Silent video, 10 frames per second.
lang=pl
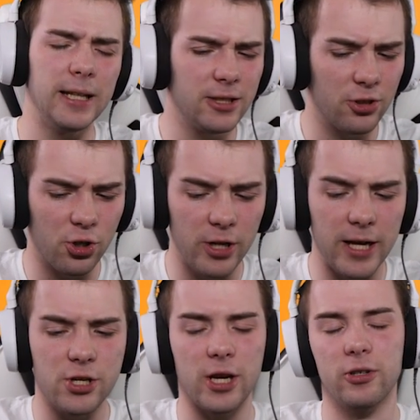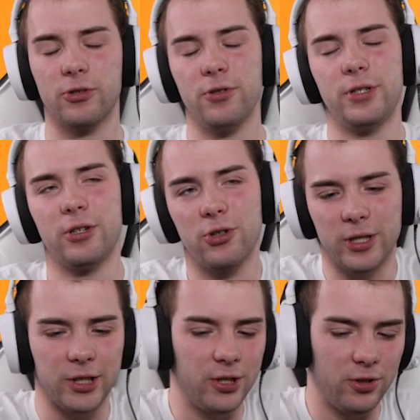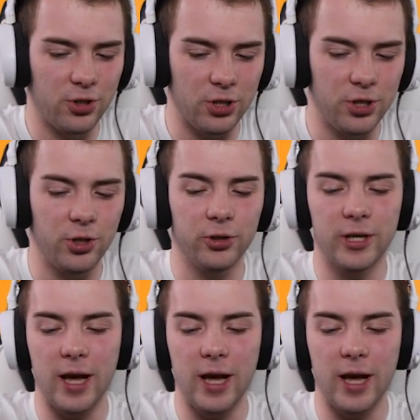5 skrzyneczek, oczywiście 360